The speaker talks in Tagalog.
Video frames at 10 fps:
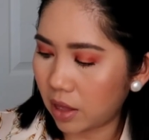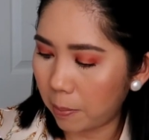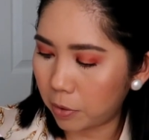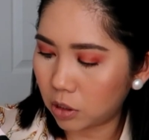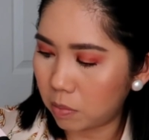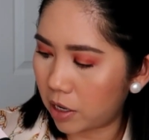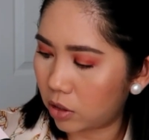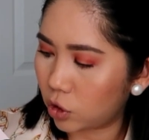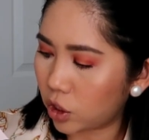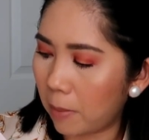tapos
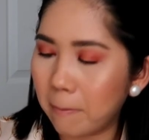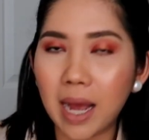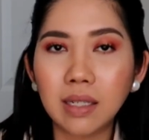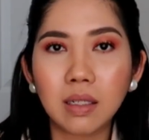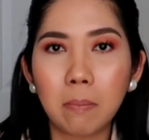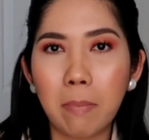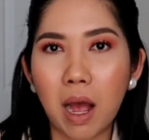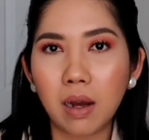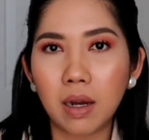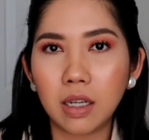meron siyang mask
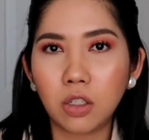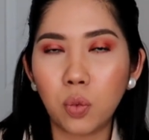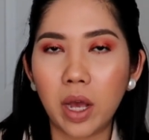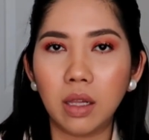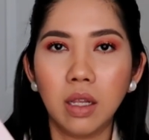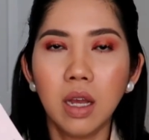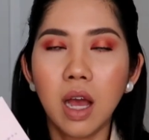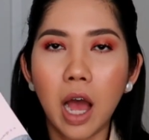pack as well.